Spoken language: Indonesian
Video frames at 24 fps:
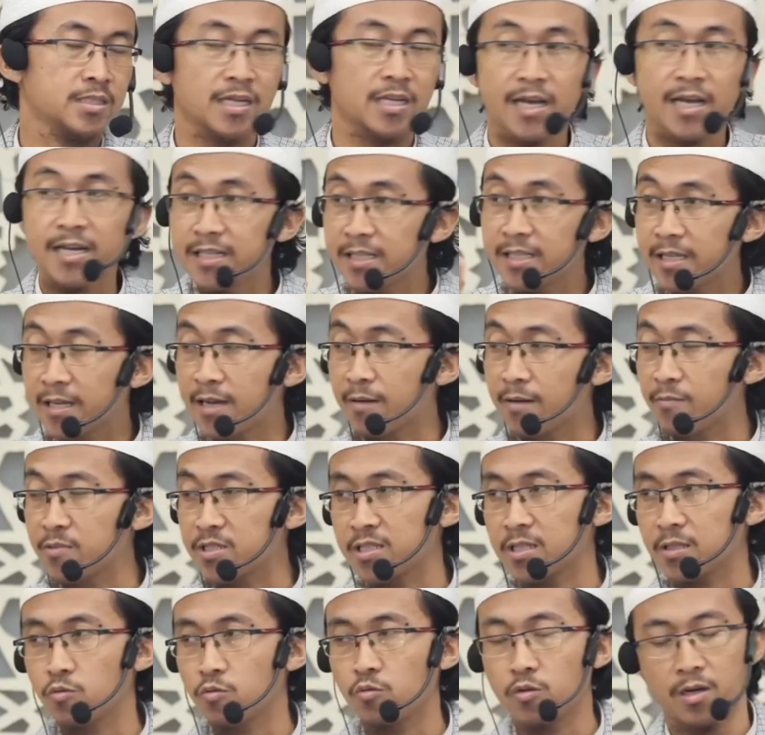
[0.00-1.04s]
Selain di tiga
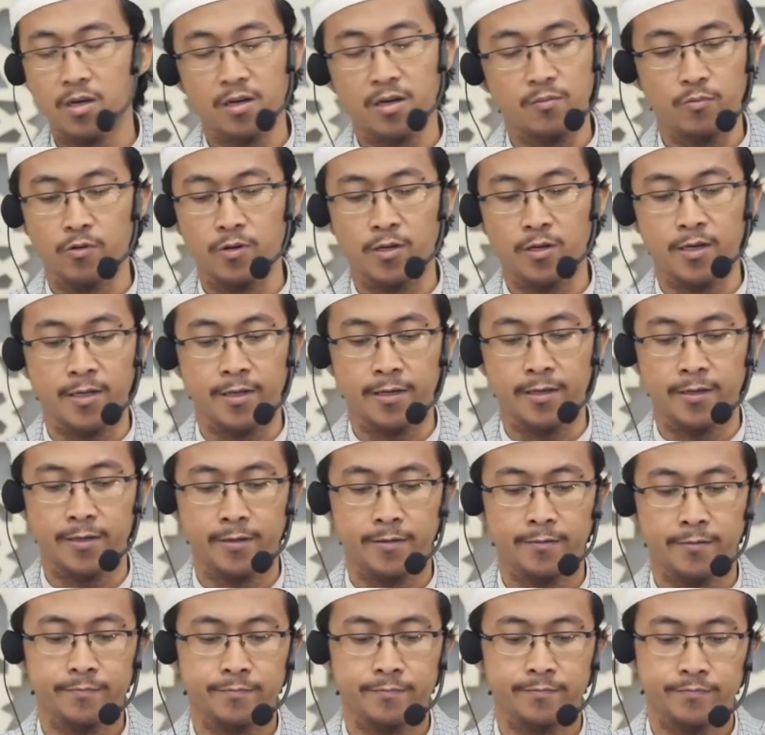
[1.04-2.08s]
masjid itu enggak
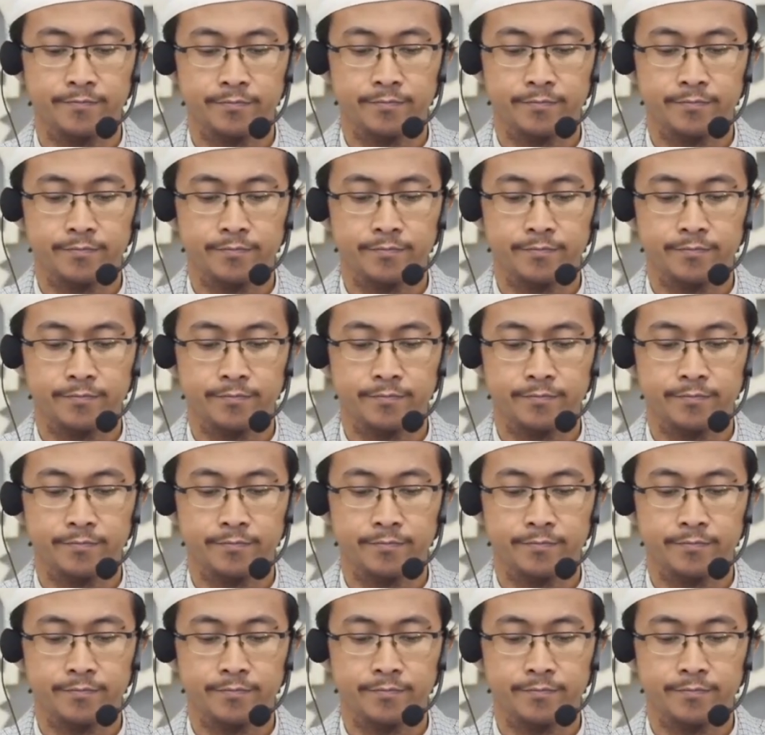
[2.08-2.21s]
boleh.